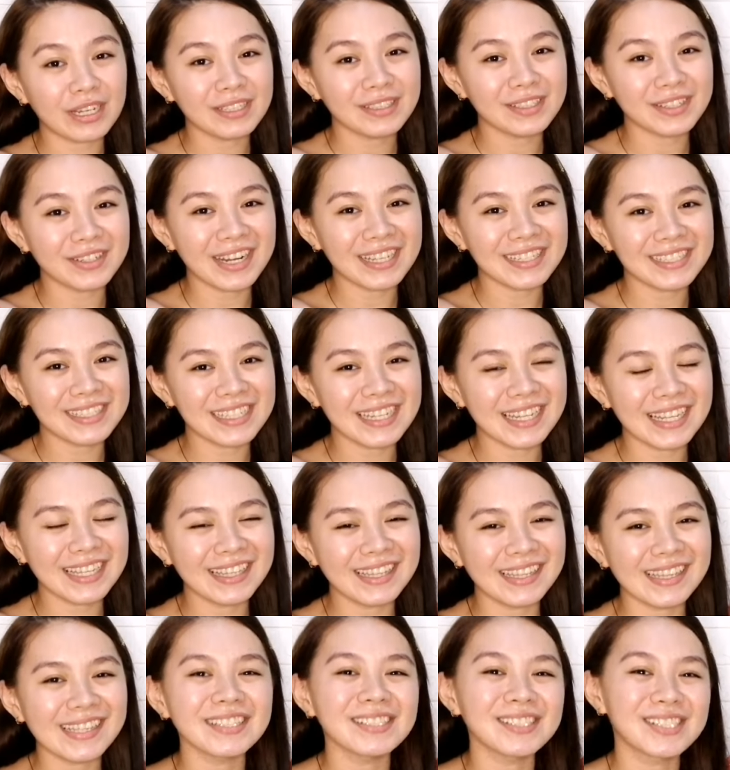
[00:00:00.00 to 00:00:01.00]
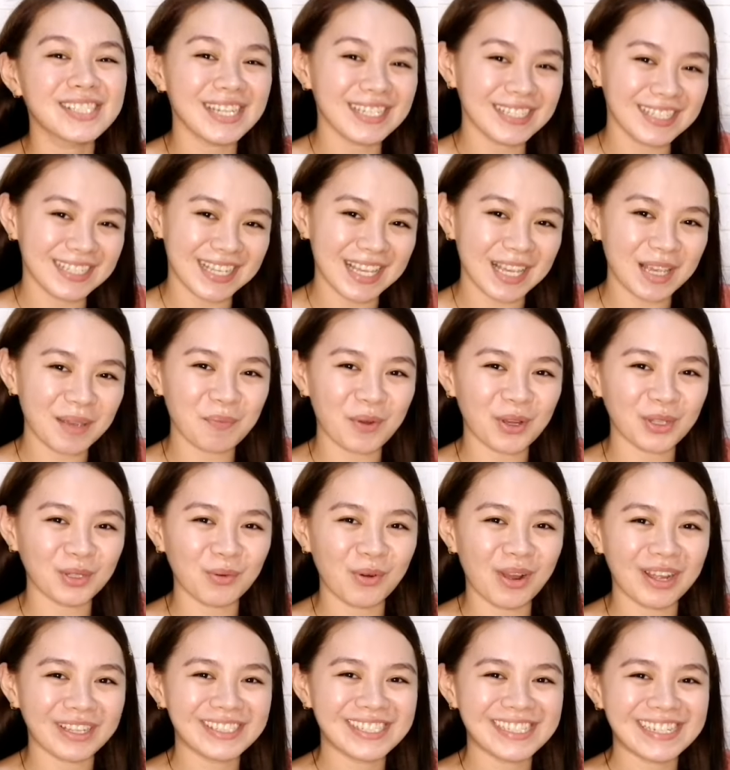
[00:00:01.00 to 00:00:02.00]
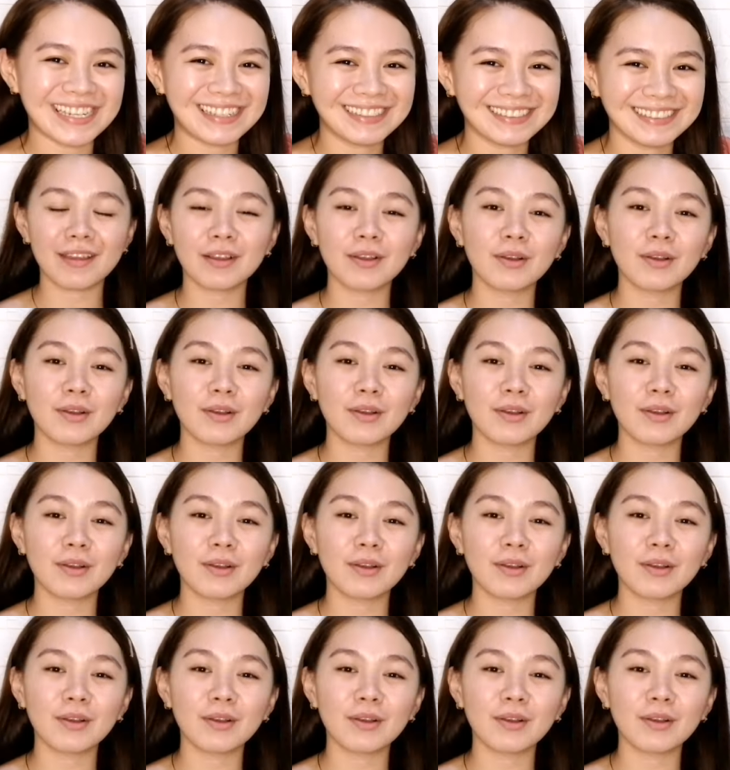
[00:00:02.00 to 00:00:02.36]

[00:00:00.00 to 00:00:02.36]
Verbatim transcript: interested, just keep on watching.